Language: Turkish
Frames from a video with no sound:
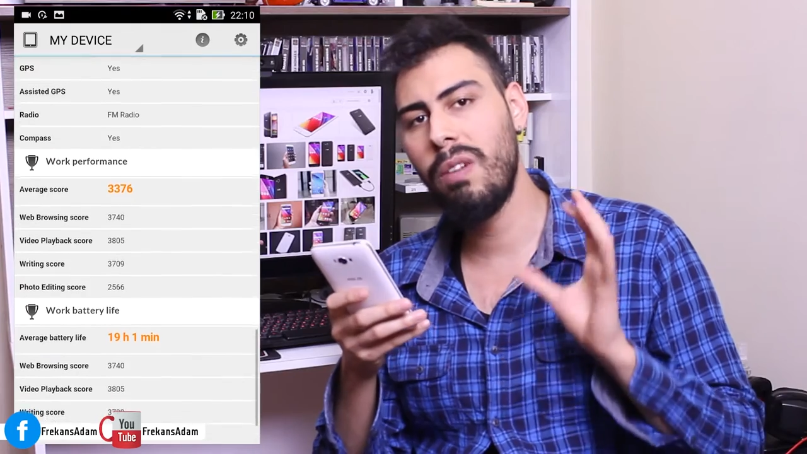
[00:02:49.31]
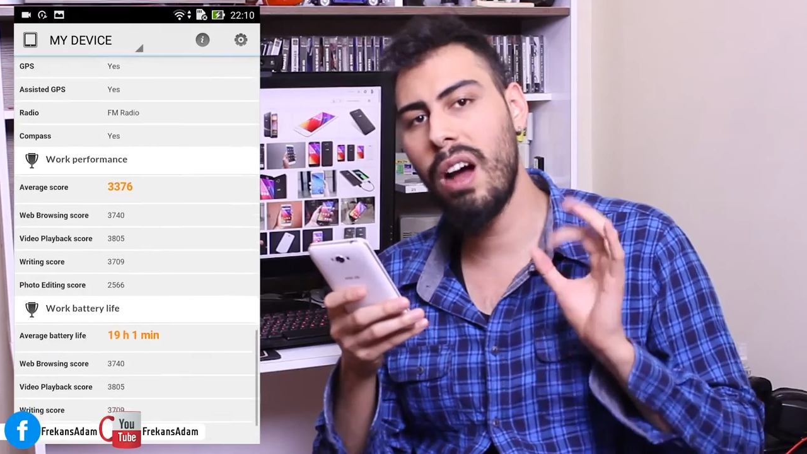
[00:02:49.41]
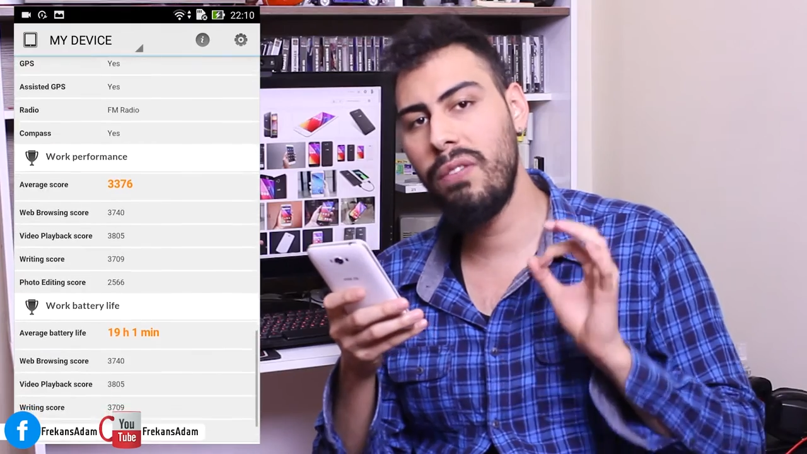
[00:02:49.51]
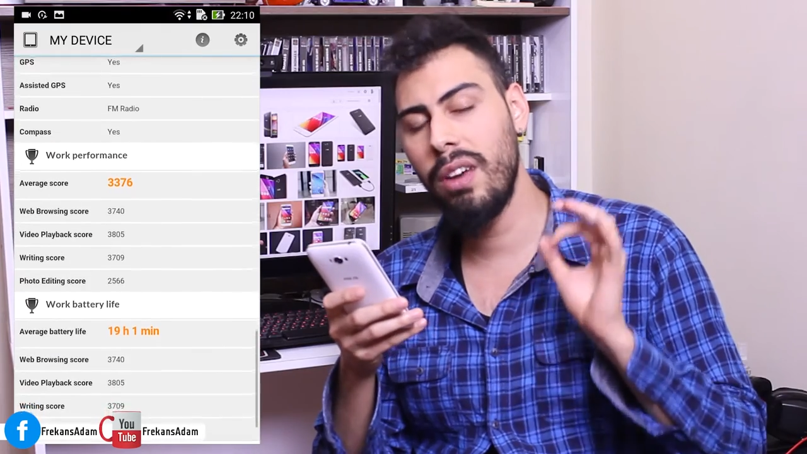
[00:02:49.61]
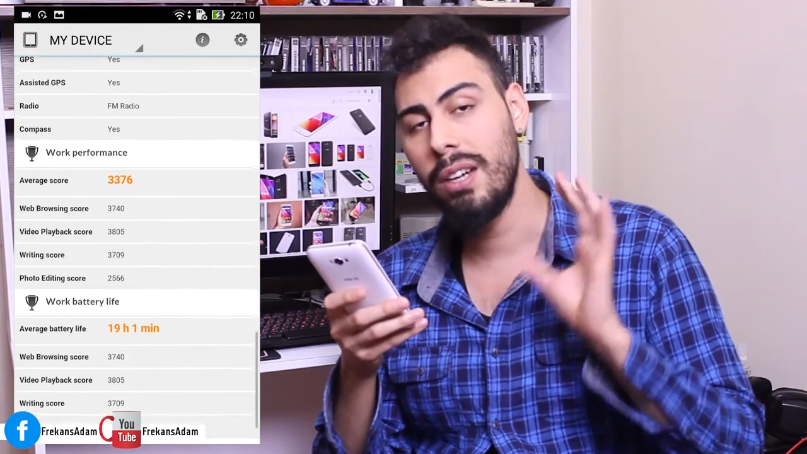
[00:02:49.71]

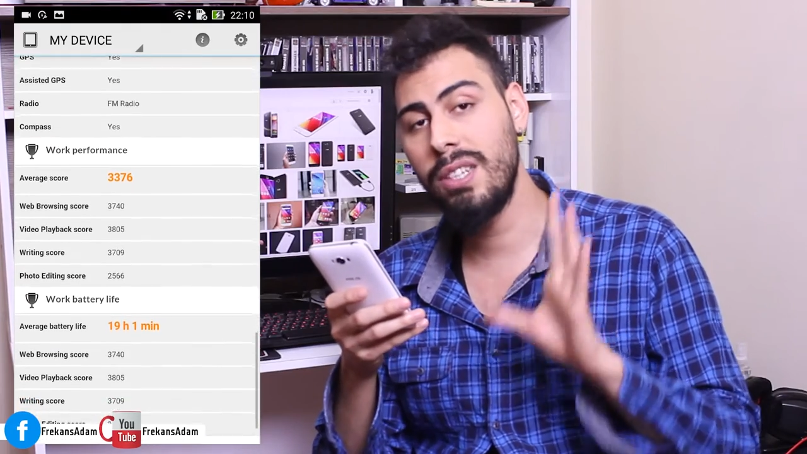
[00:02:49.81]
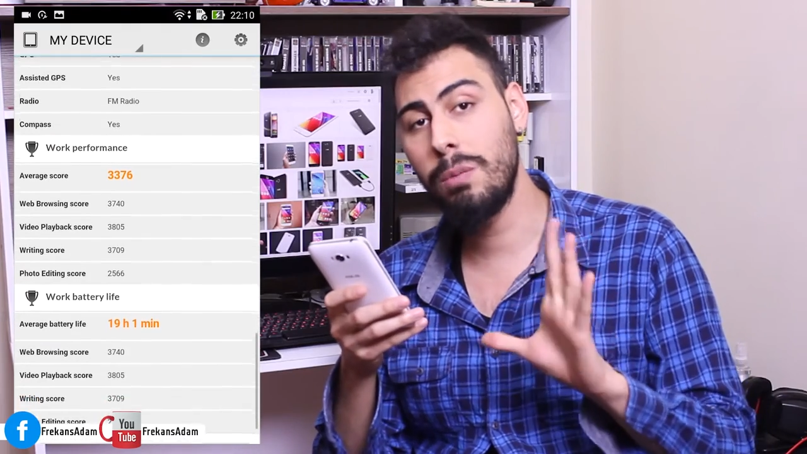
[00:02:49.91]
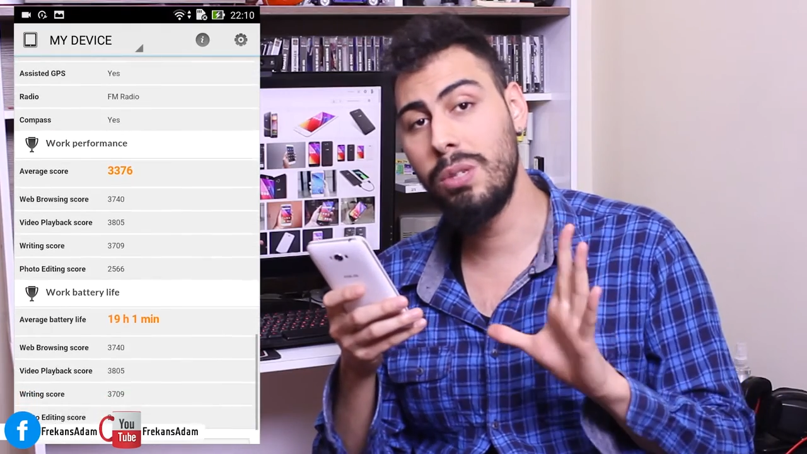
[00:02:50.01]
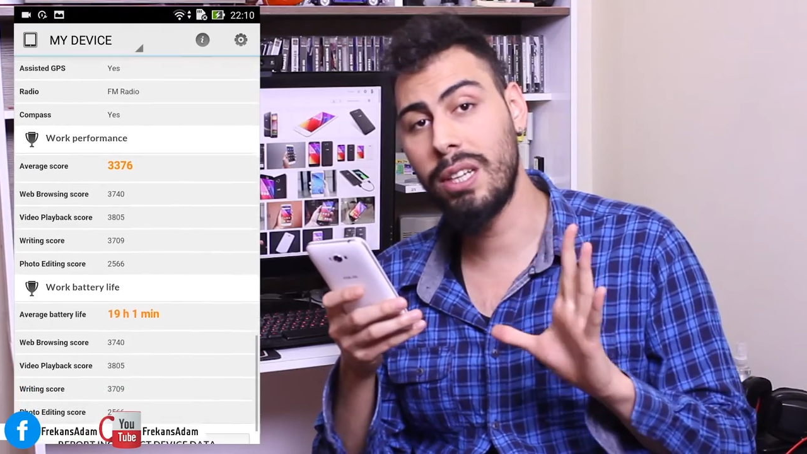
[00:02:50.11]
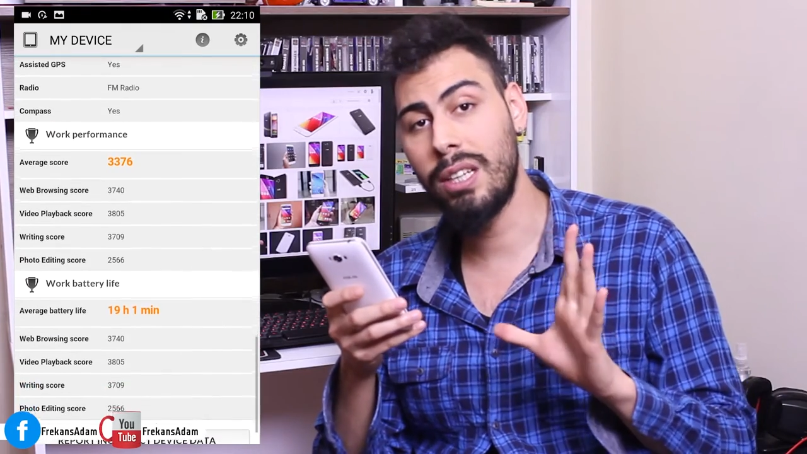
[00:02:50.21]
Wi-Fi
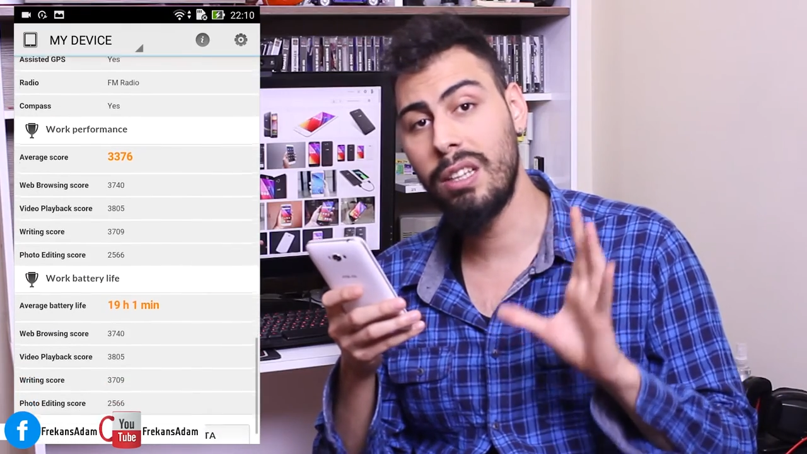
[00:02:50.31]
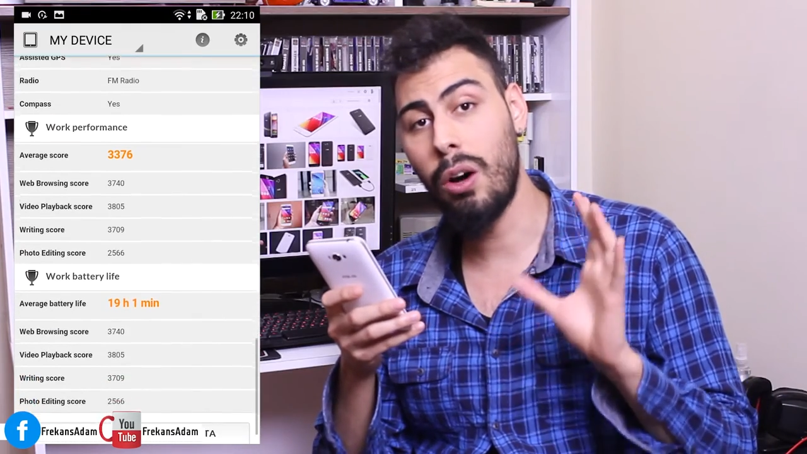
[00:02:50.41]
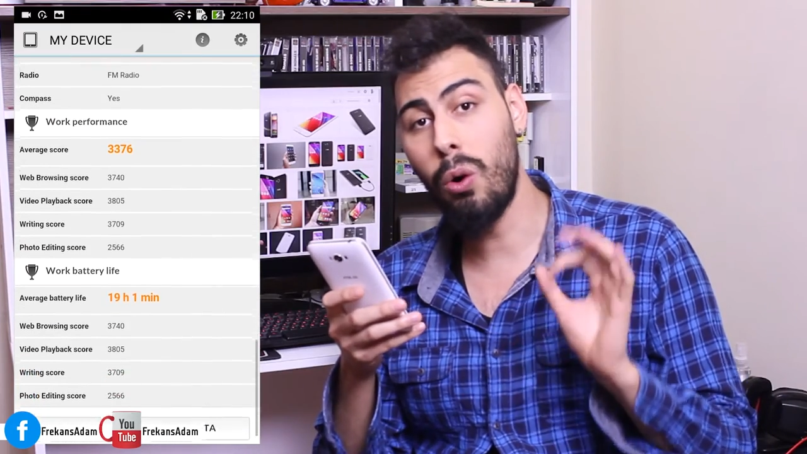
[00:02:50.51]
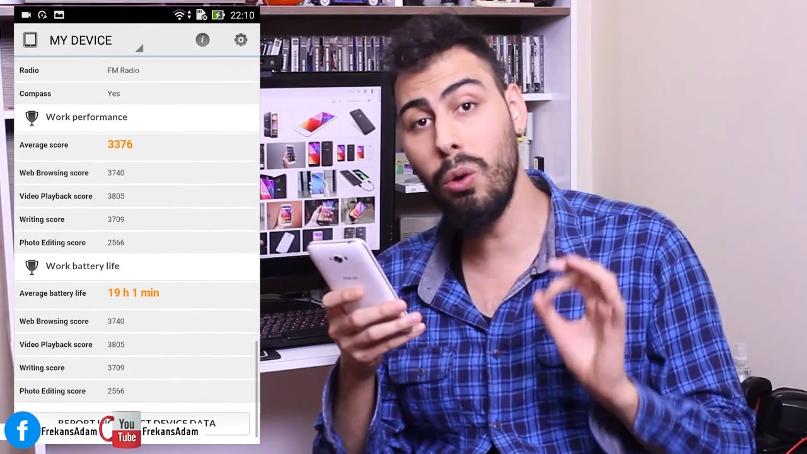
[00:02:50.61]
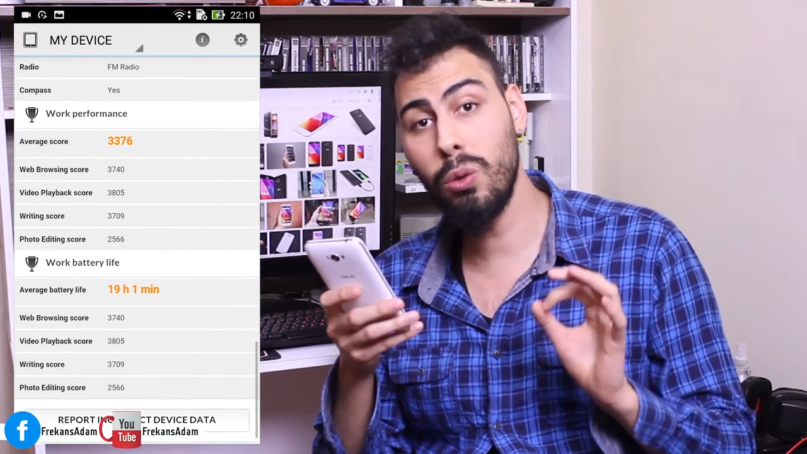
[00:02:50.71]
açık bir şekilde
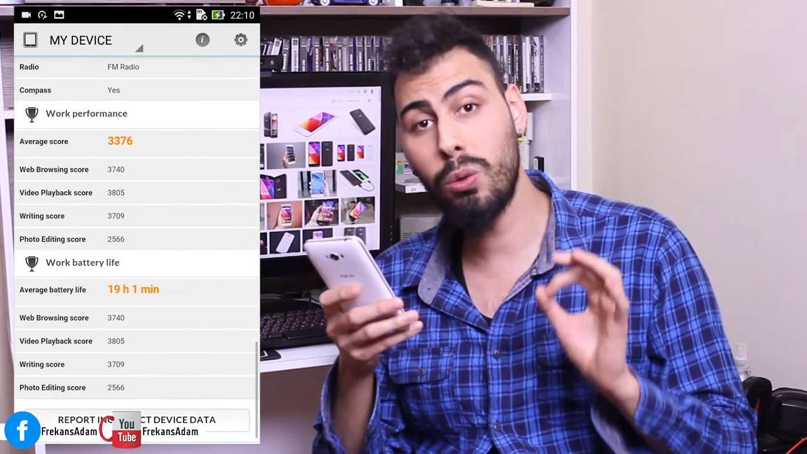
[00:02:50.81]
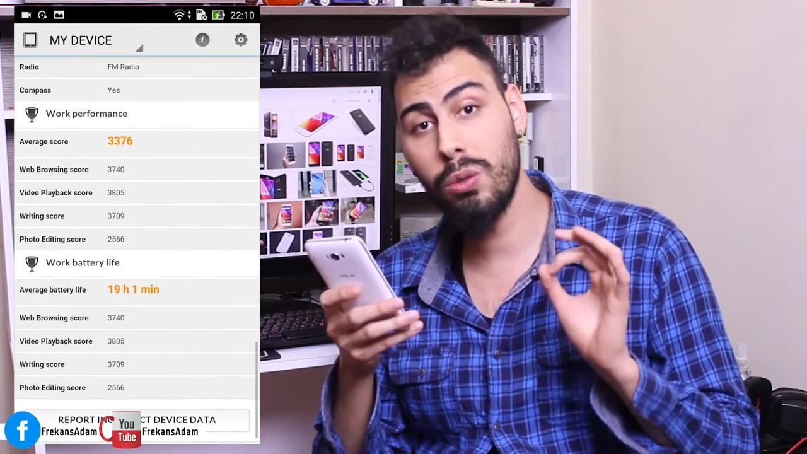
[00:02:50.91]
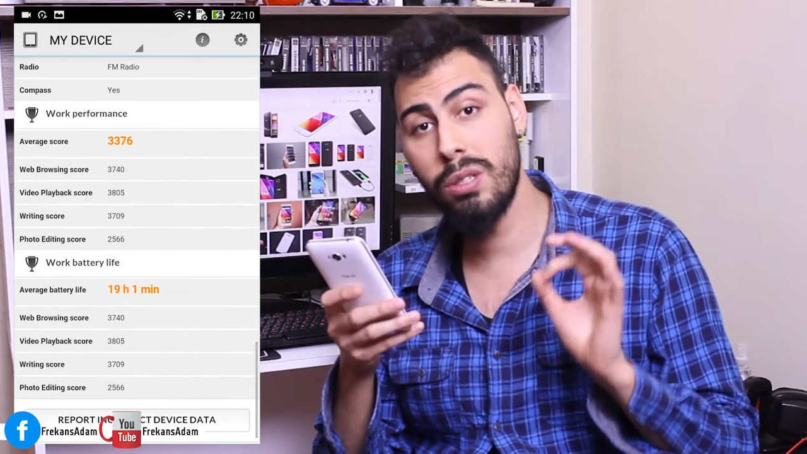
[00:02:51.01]
19